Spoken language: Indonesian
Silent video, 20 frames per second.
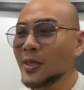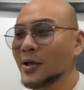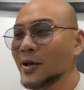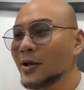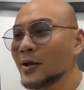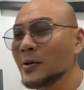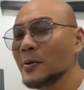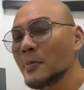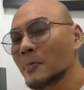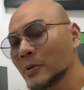
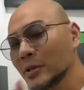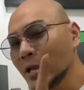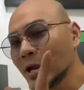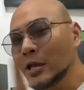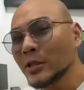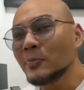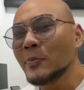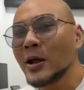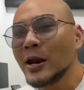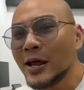Ya,
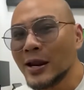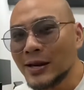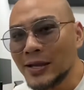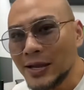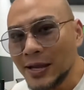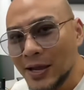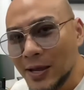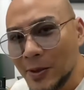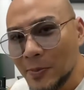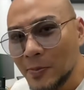penyakit
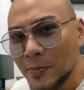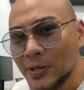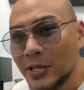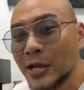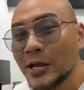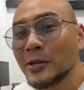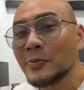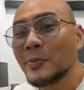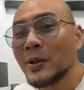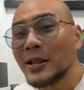malaria.
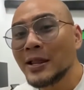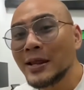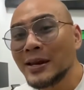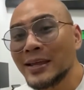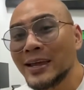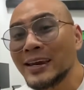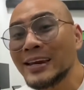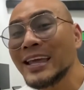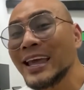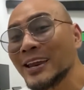Penyakit
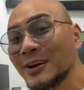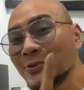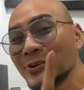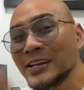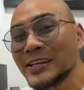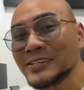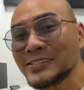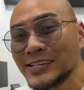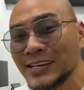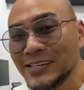malaria di
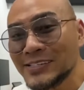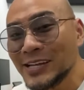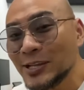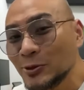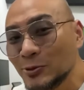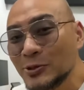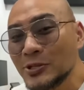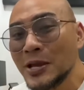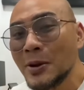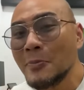Indonesia
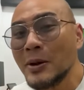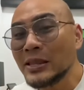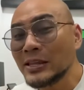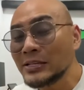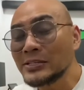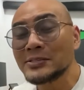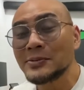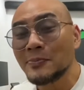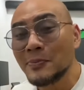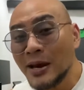satu jam
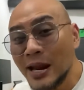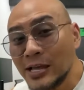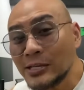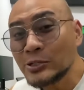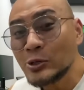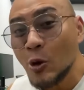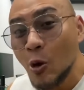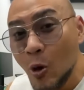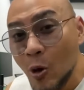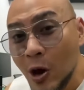mati
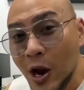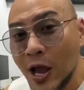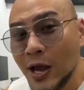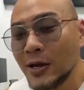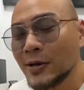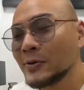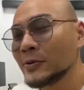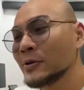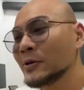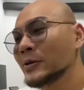11
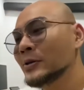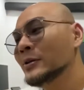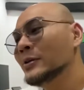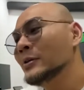orang.